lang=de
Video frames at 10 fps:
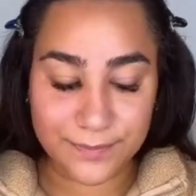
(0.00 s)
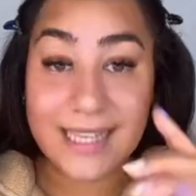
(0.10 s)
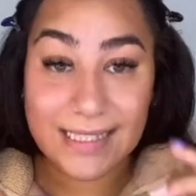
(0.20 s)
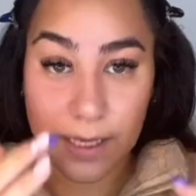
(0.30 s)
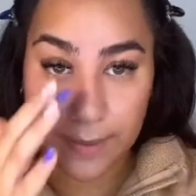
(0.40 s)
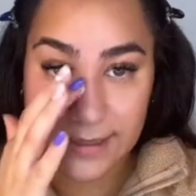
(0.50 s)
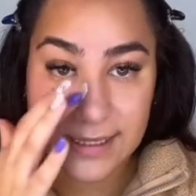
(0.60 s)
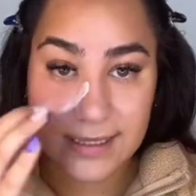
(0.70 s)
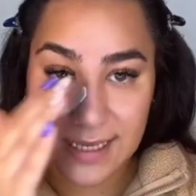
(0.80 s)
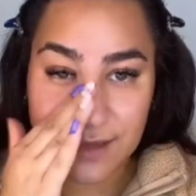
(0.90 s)
Deshalb hat sie
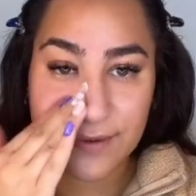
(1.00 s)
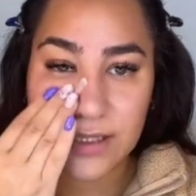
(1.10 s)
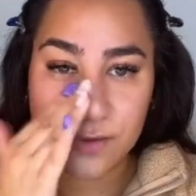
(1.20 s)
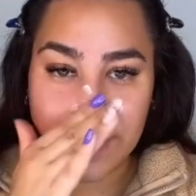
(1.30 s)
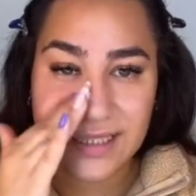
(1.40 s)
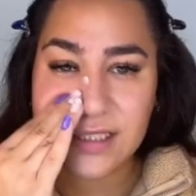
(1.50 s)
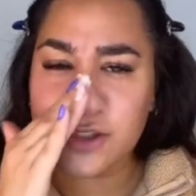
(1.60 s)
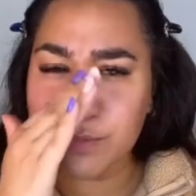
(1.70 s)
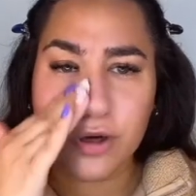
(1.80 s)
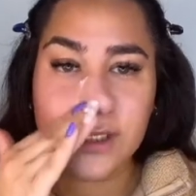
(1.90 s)
gesagt, weißt du was,
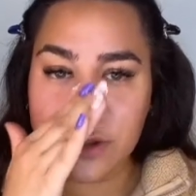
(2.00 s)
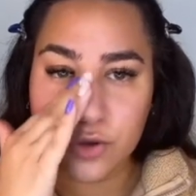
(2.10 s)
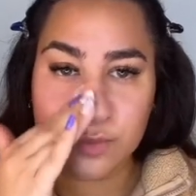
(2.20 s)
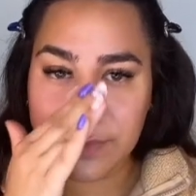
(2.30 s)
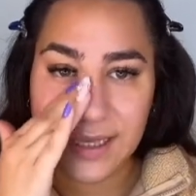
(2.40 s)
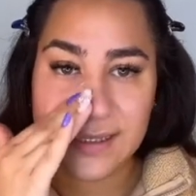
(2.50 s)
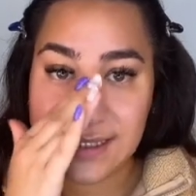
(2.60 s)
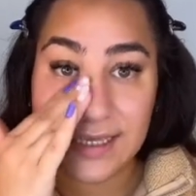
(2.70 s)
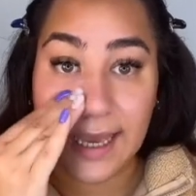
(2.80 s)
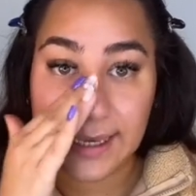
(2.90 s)
ich block den Typen jetzt,
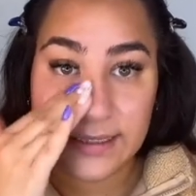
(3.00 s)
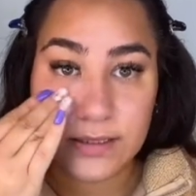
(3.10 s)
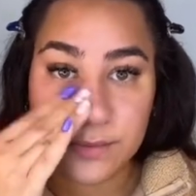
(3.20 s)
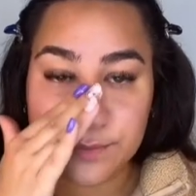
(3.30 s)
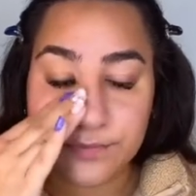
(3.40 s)
es reicht.